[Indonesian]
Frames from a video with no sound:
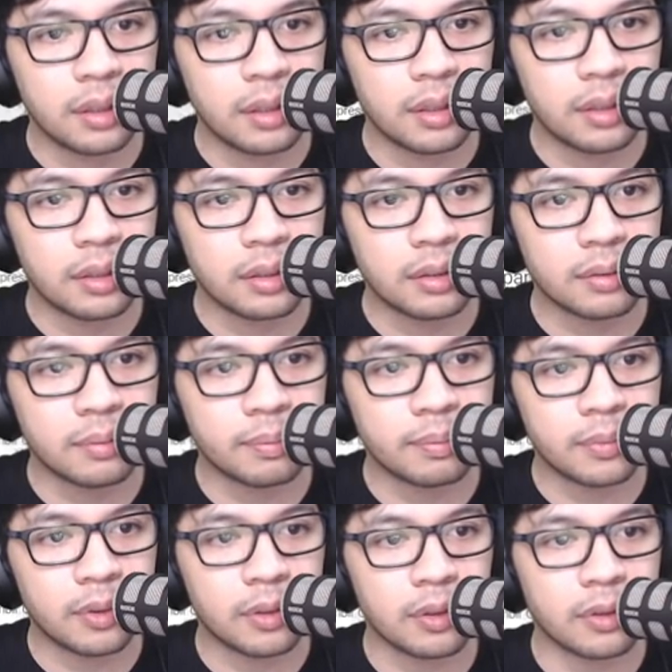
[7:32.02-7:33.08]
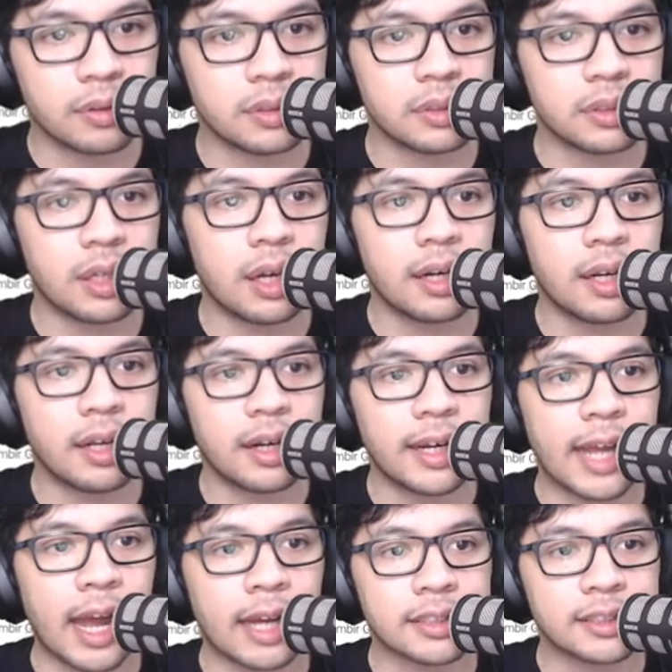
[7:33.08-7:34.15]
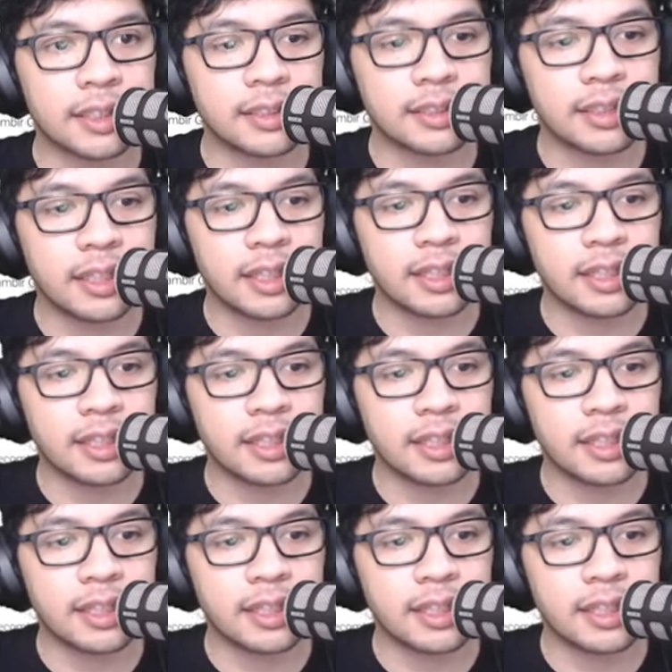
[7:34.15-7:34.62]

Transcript: Um, karena early akses, jadi